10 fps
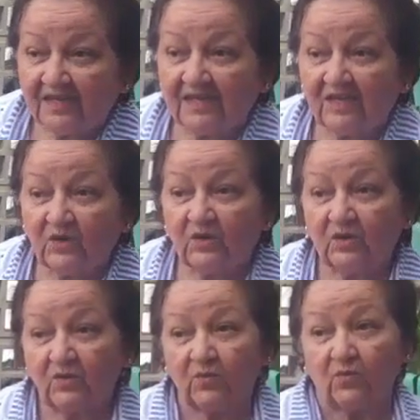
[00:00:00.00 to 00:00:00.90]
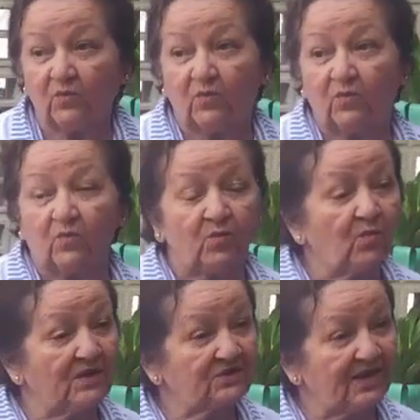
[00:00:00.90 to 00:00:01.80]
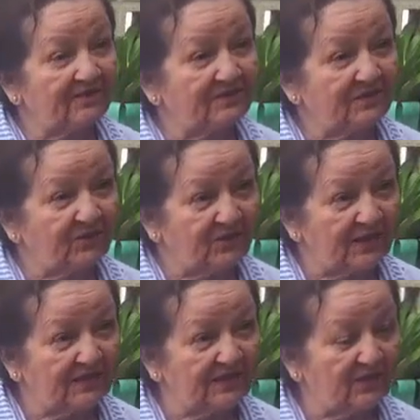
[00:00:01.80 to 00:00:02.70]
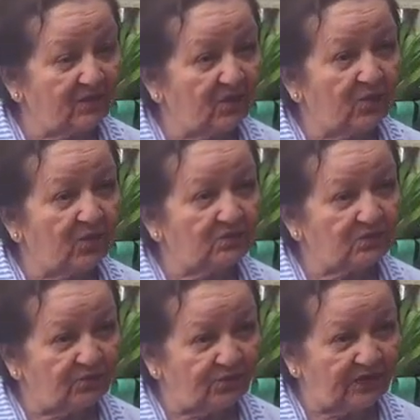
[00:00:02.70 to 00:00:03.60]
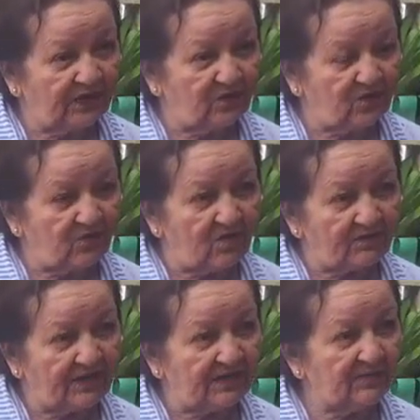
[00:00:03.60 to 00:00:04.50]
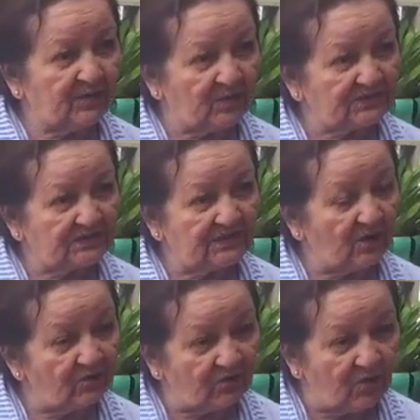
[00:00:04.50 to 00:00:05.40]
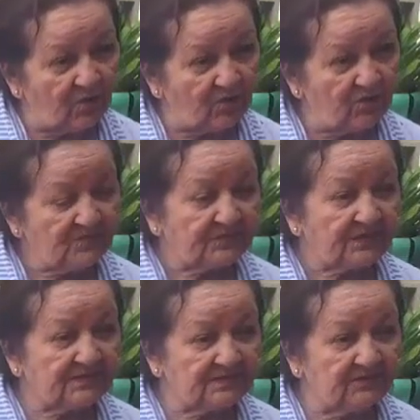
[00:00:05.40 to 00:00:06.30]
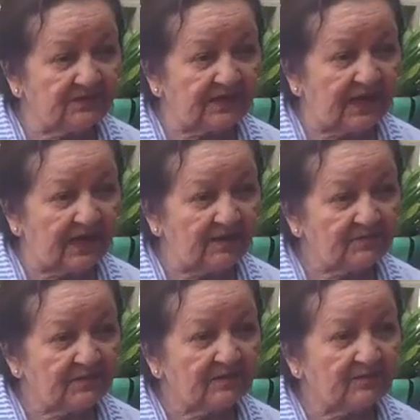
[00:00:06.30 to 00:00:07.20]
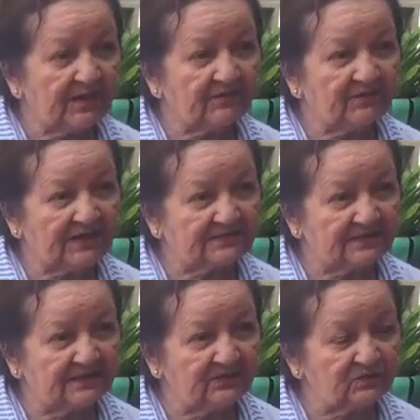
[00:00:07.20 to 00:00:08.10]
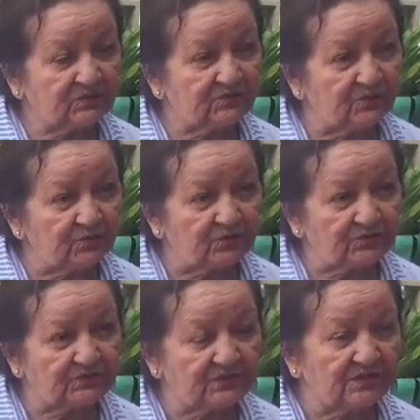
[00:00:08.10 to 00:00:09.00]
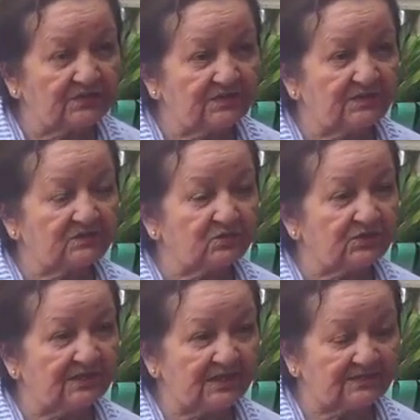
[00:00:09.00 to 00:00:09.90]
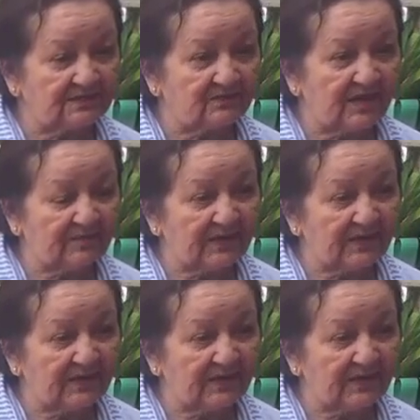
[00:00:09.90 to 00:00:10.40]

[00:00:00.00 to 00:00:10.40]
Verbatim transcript: e uma chave de fenda ou outro ferro qualquer que possa ir ao fogo e se virar para fazer os furos de sustentação na